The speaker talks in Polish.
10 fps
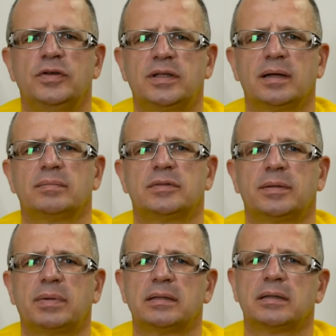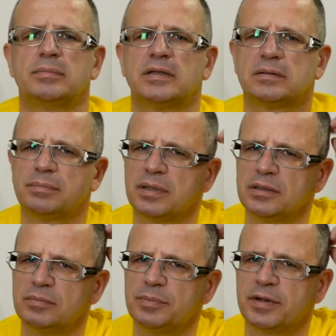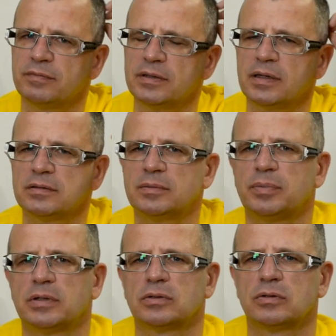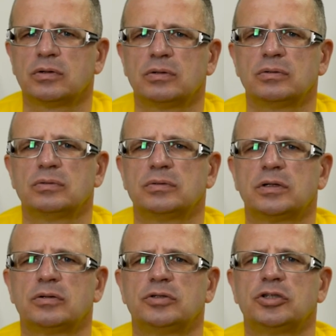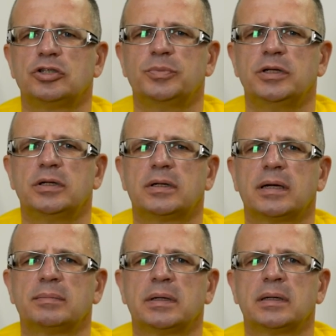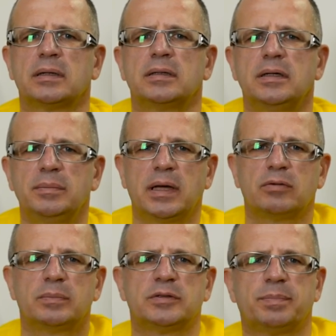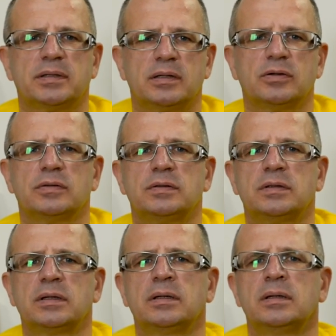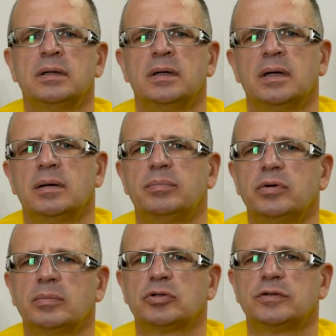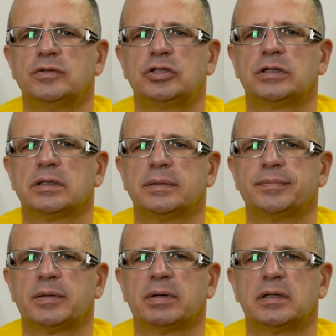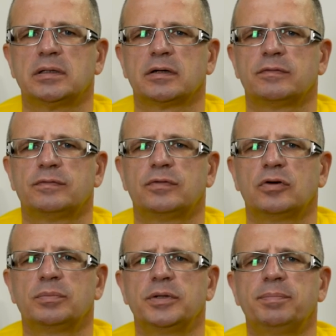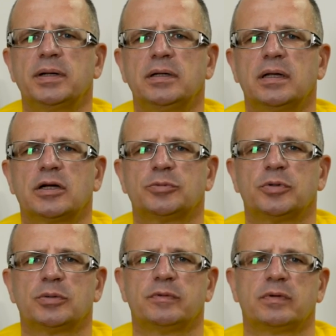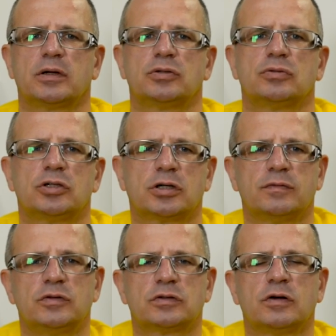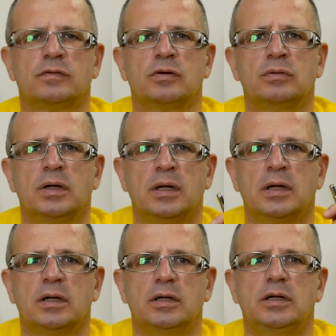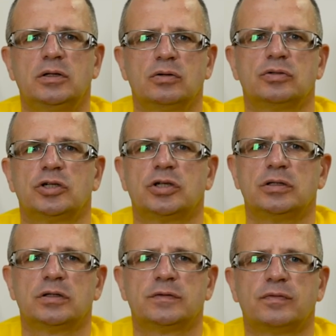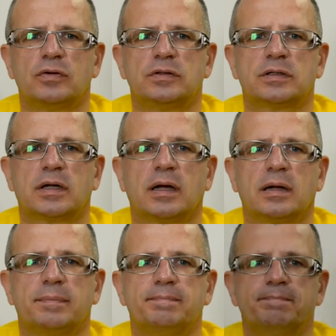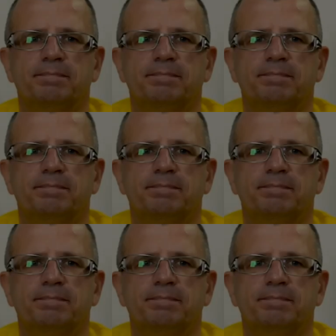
Witam, tematem jest zabranie mi prawa jazdy po alkoholu 0,10 mg i miałem spadające. Byłem oczywiście na badaniach w WOMP i pani lekarz potrzebowała książeczkę wojskową i to orzeczenie z wojska.